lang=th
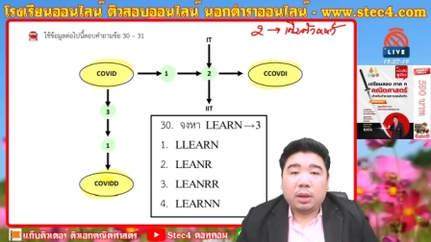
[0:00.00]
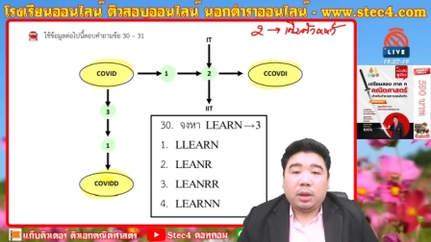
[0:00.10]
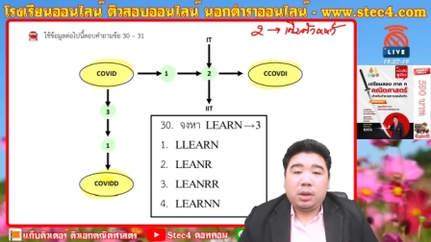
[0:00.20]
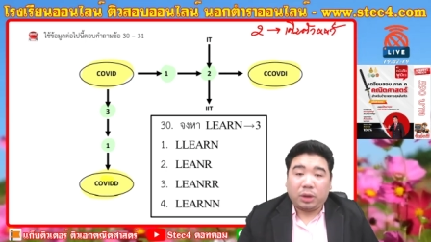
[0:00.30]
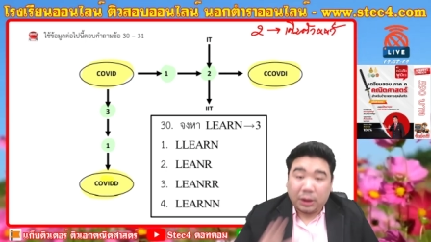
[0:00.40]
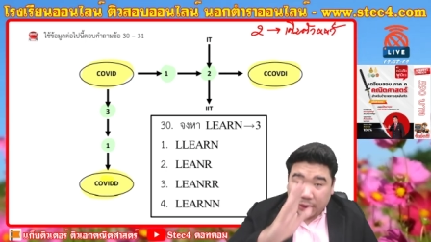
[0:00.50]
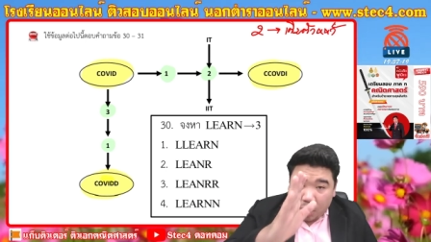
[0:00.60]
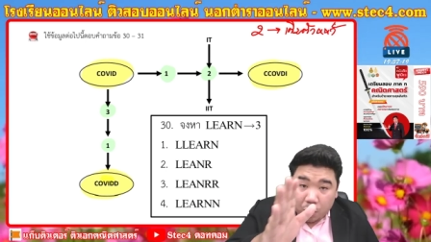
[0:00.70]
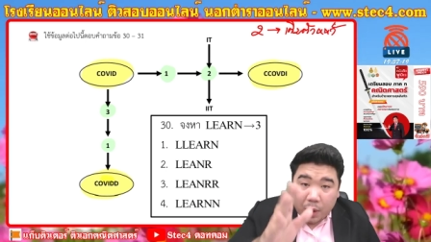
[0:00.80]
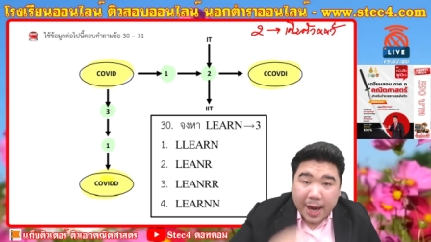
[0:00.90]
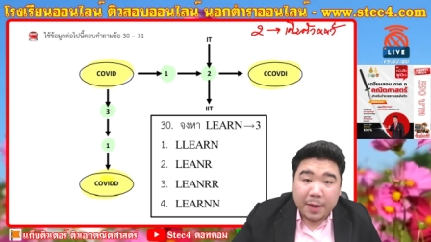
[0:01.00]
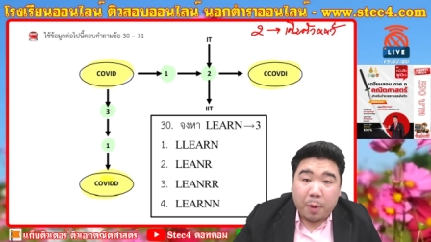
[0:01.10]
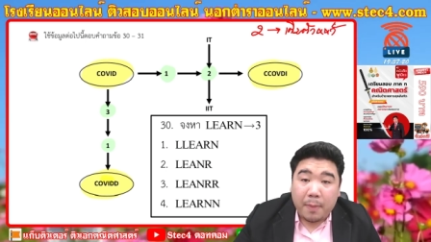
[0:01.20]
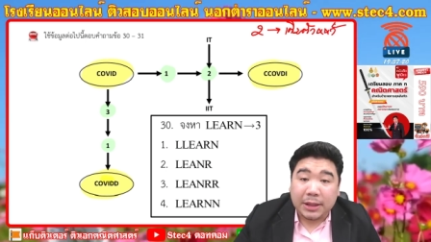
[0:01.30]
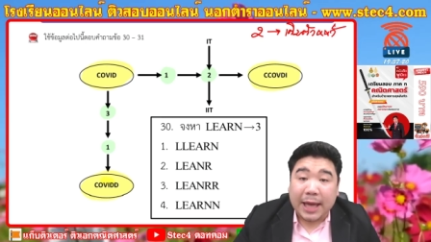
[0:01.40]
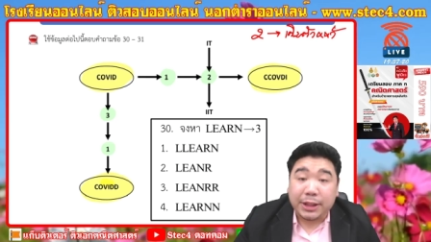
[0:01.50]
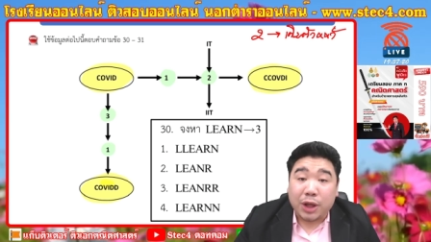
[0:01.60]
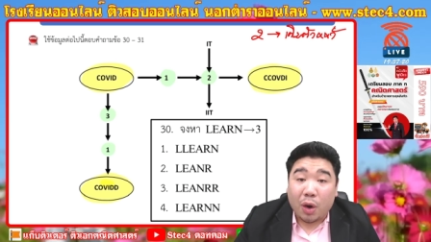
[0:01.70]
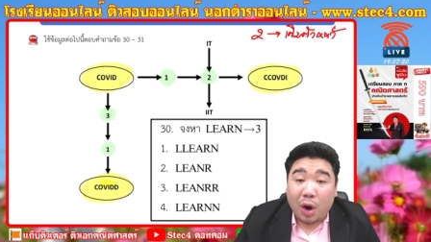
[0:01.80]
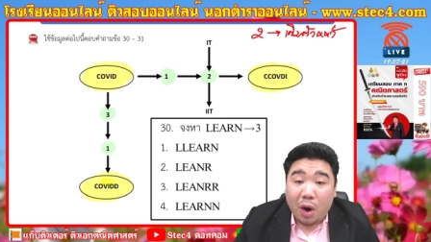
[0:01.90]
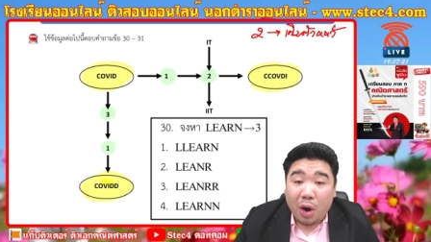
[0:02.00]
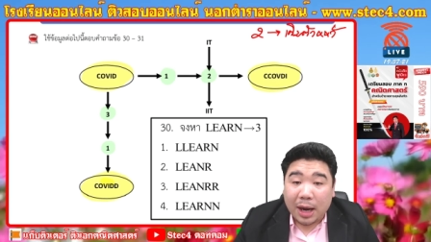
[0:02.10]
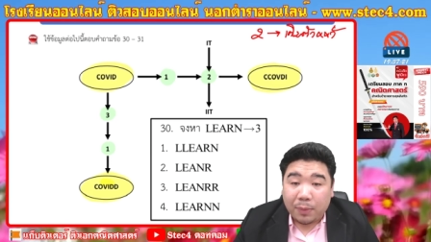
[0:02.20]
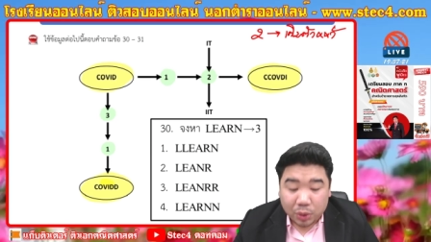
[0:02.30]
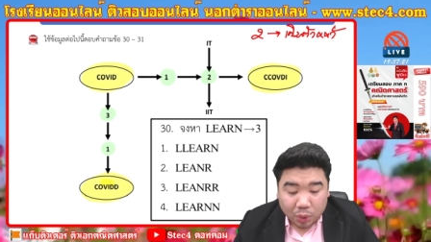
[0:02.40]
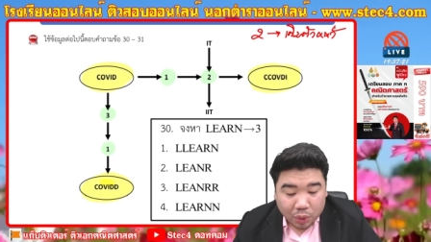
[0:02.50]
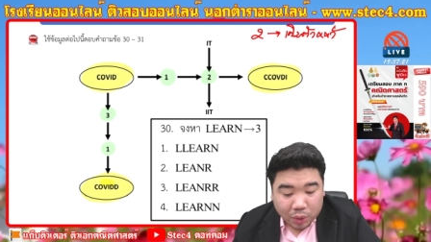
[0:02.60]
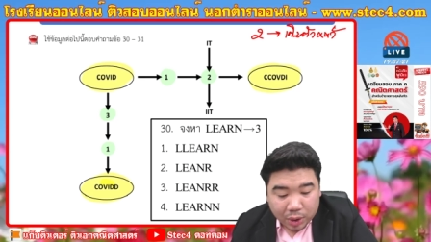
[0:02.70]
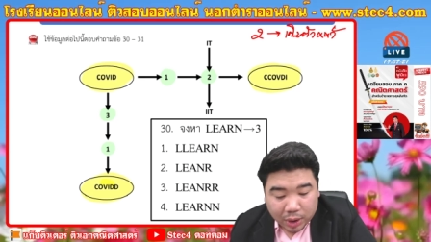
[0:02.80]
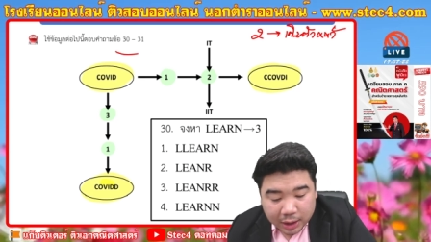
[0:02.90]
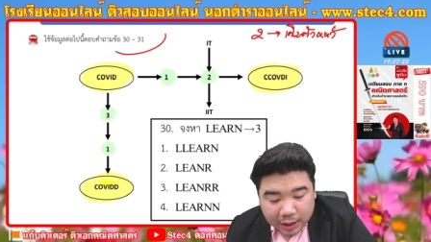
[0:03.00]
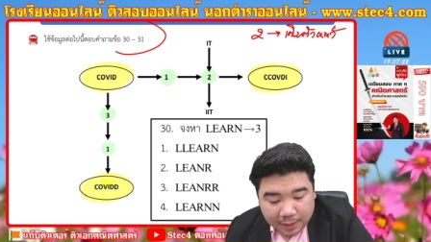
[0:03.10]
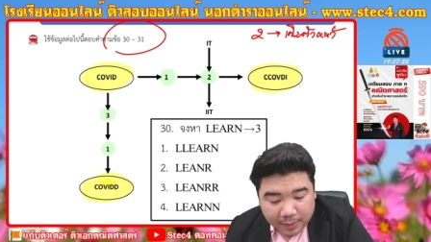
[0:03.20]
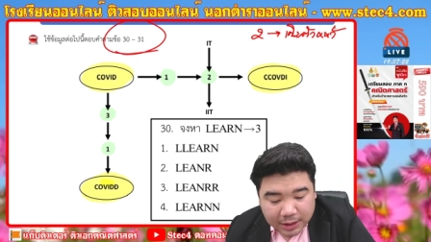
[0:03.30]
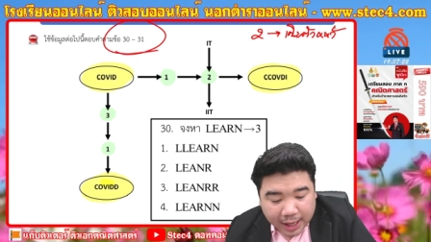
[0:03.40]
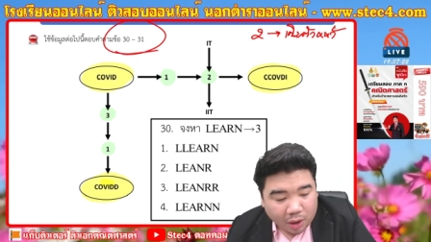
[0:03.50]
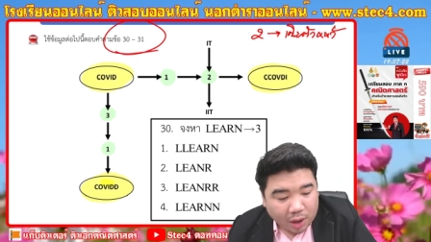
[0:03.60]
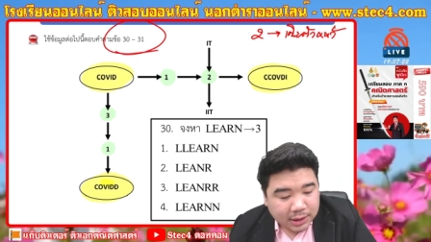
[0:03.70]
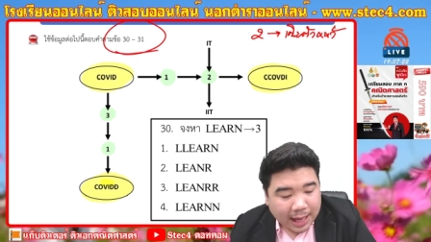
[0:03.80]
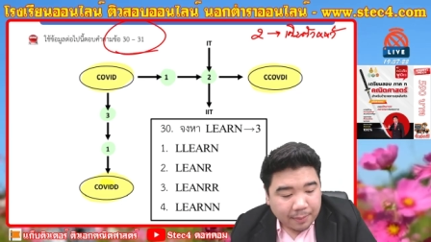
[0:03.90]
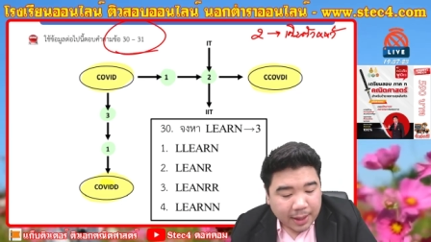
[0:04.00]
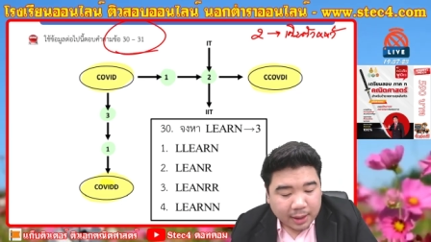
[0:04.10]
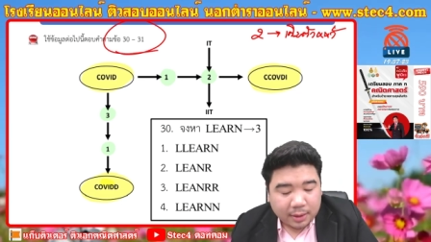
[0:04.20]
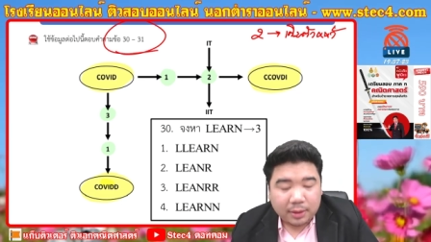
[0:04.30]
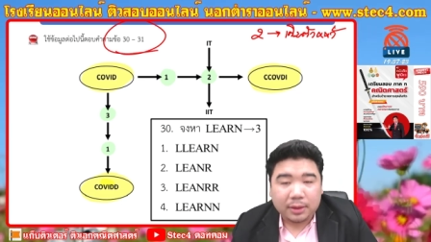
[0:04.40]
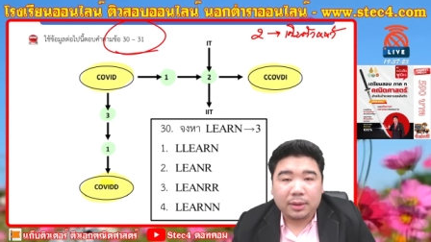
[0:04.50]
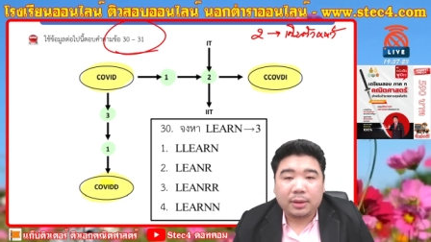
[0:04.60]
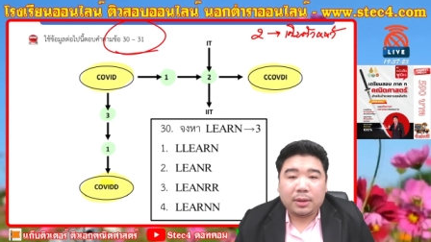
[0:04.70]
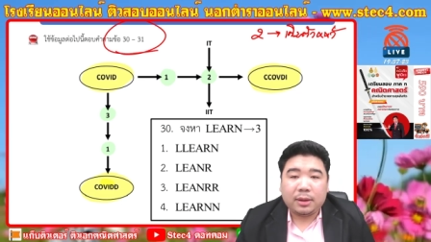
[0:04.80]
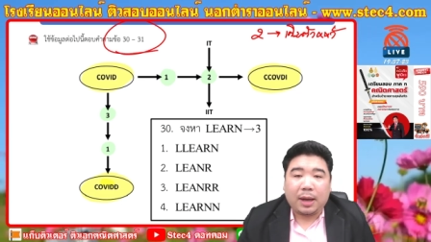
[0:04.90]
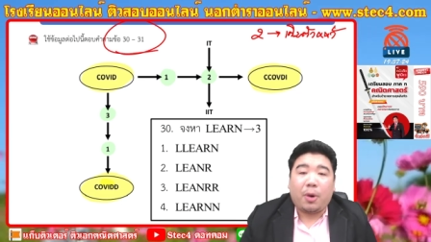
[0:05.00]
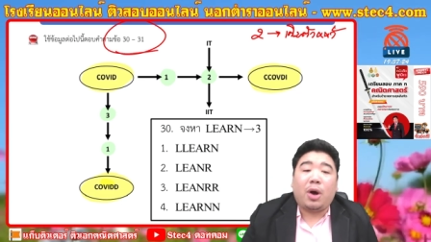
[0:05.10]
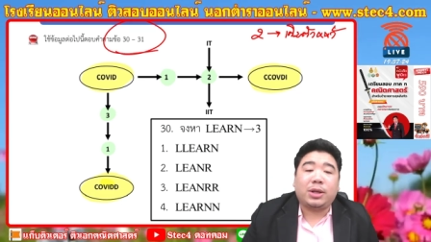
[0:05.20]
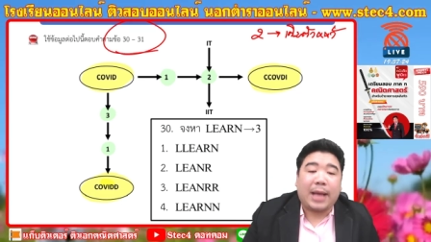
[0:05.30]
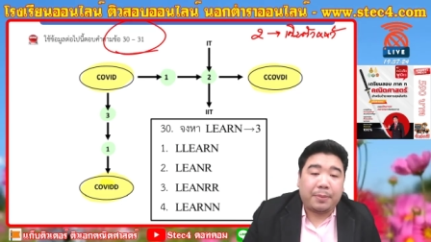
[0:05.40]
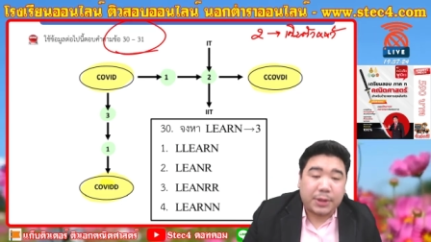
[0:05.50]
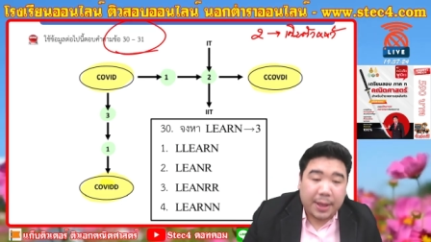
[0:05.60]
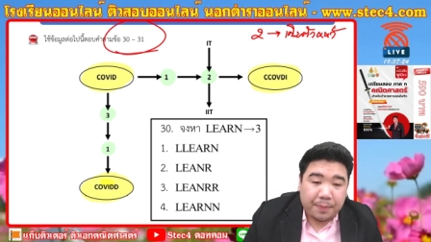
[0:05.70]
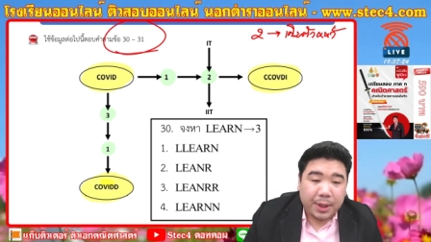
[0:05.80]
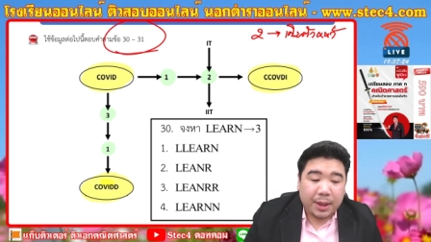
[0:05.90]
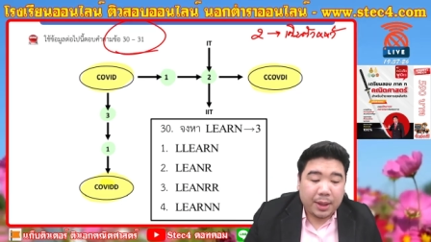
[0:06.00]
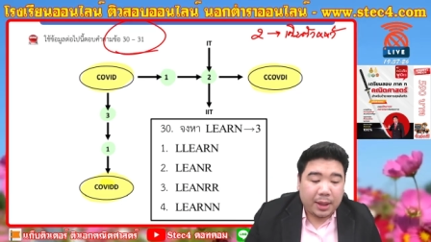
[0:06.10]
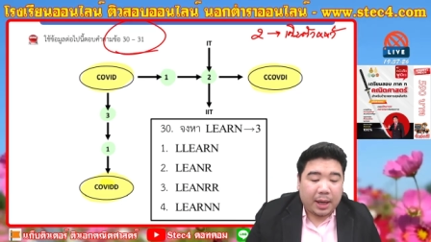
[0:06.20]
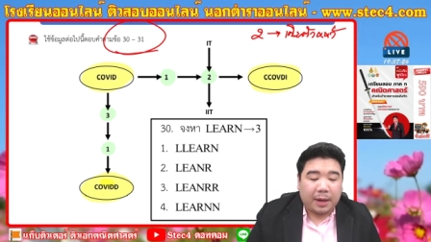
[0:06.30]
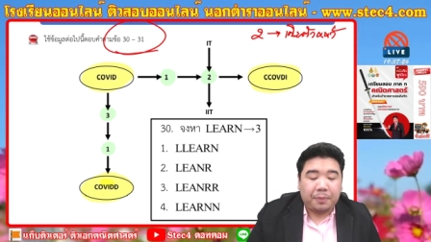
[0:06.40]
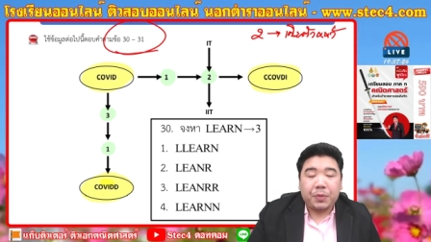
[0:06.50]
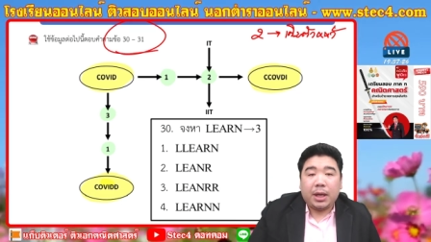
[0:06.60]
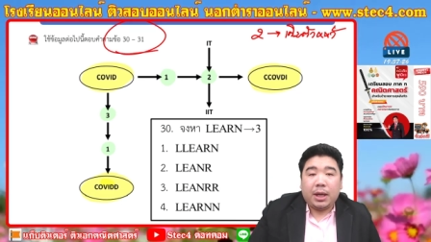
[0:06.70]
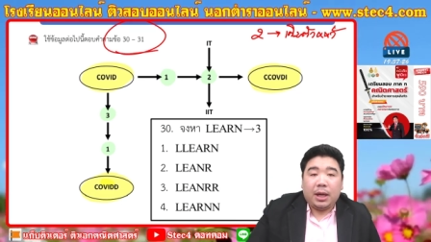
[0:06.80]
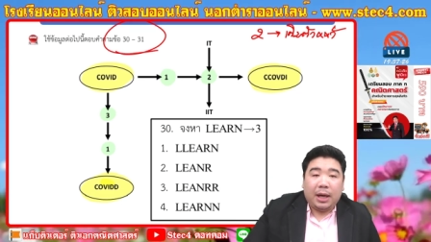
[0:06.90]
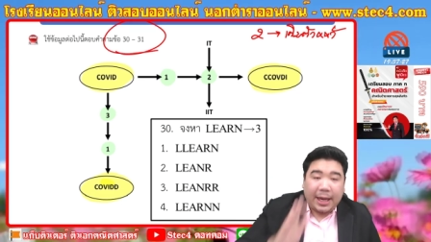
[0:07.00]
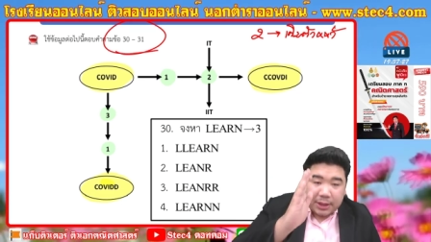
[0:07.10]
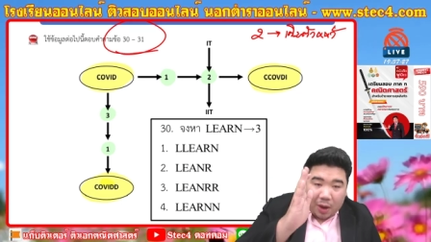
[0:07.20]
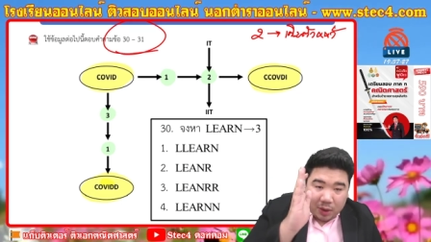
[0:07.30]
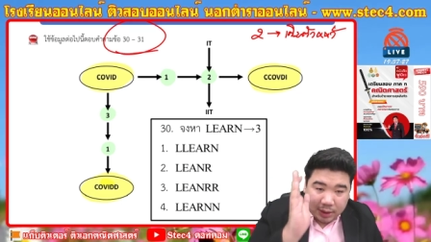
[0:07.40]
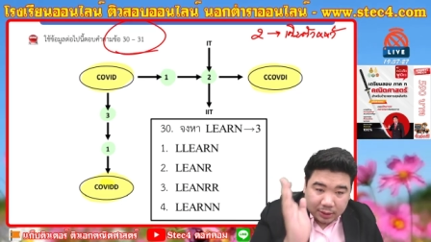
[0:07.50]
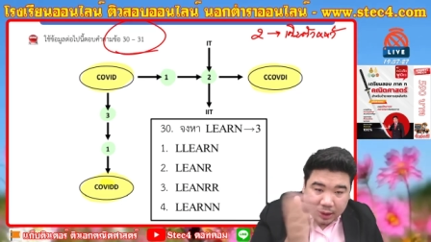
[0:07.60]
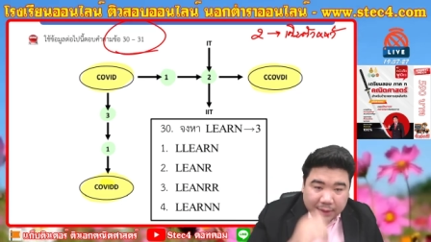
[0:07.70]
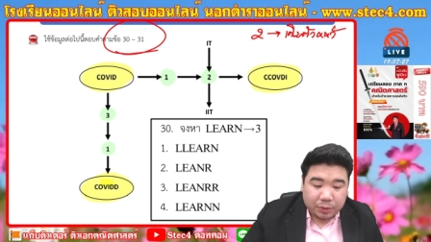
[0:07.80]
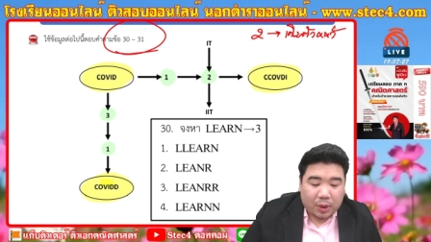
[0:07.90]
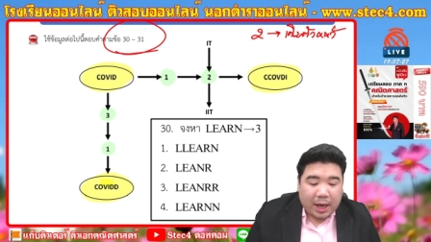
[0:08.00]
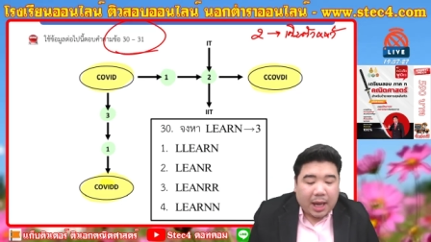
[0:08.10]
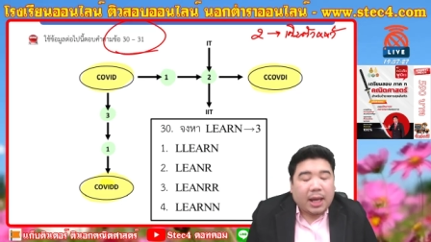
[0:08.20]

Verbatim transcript: เราต้องสรุปไว้เพราะมันใช้สองข้อครับ คุณครูนี่มันใช้ข้อสามเอ็ดกับข้อสามสิบนะฮะเลขสองคือเติมตัวหน้า